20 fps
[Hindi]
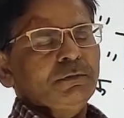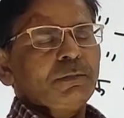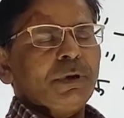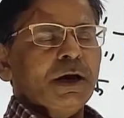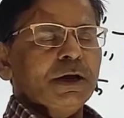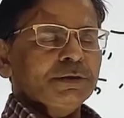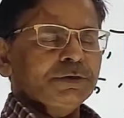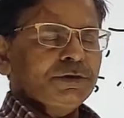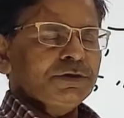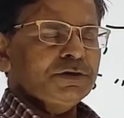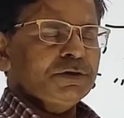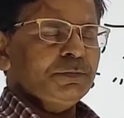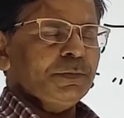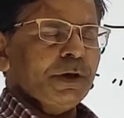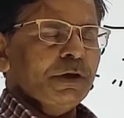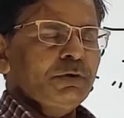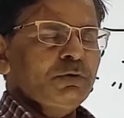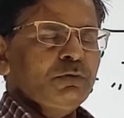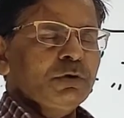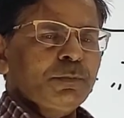भारतीय
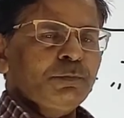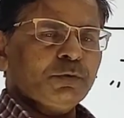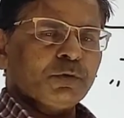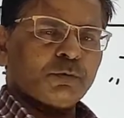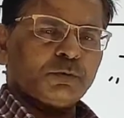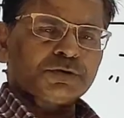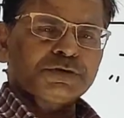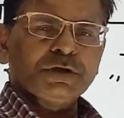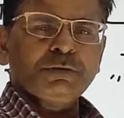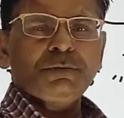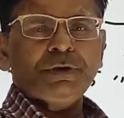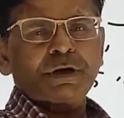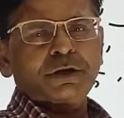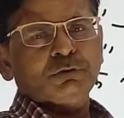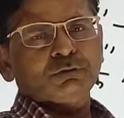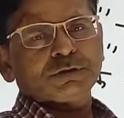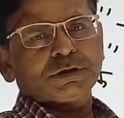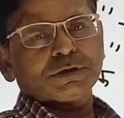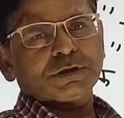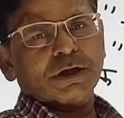सिपाहियों का प्रमोशन भी नहीं
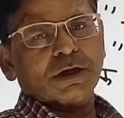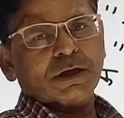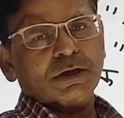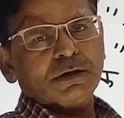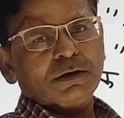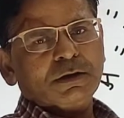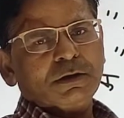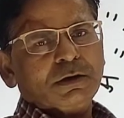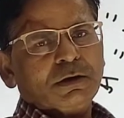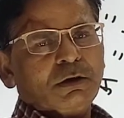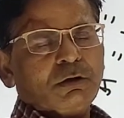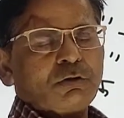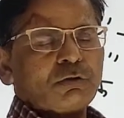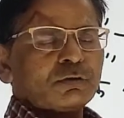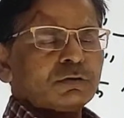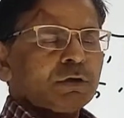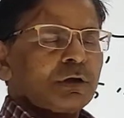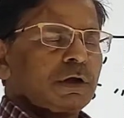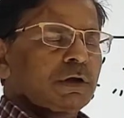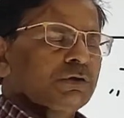होता था
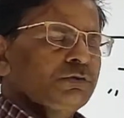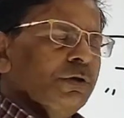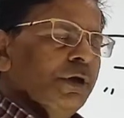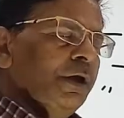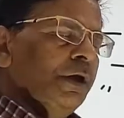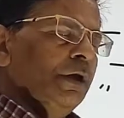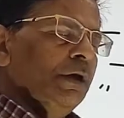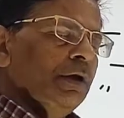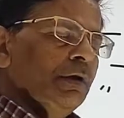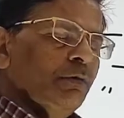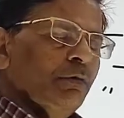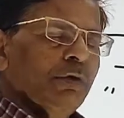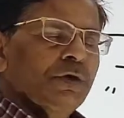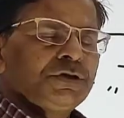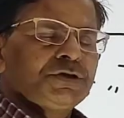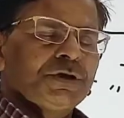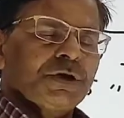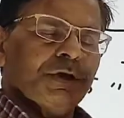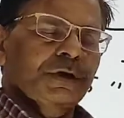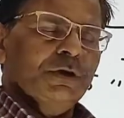और जो है
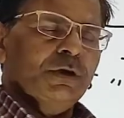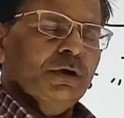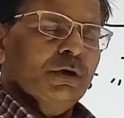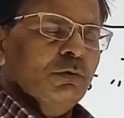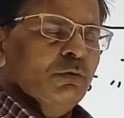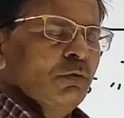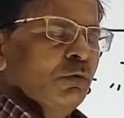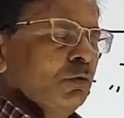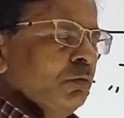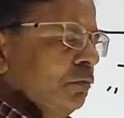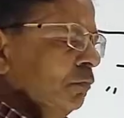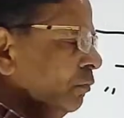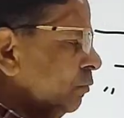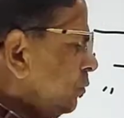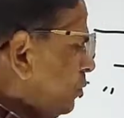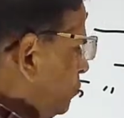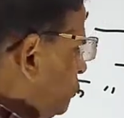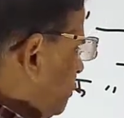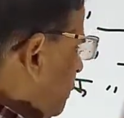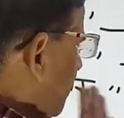वहीं से वो
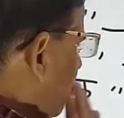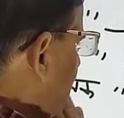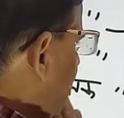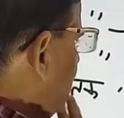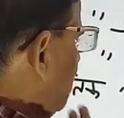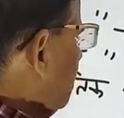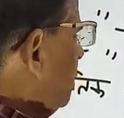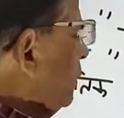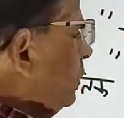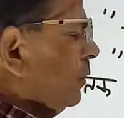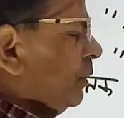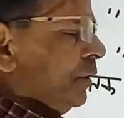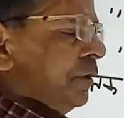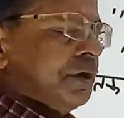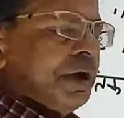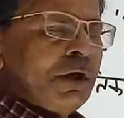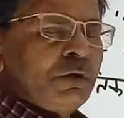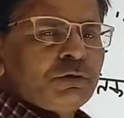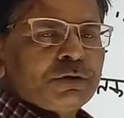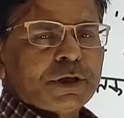जो है
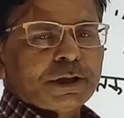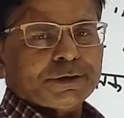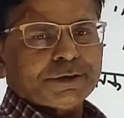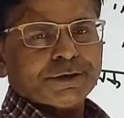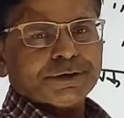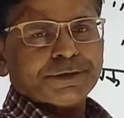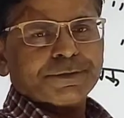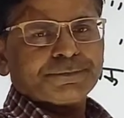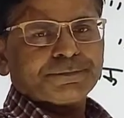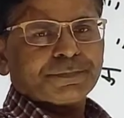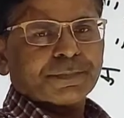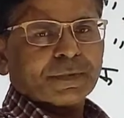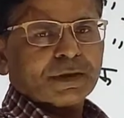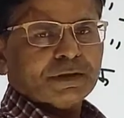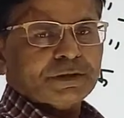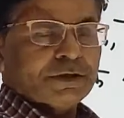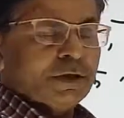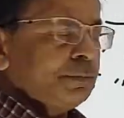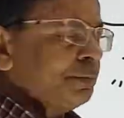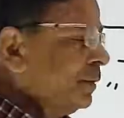रिटायर हो जाते थे
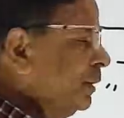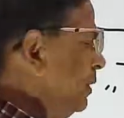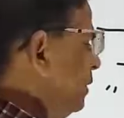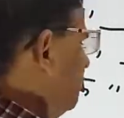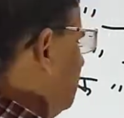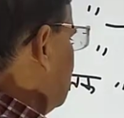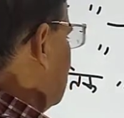जबकि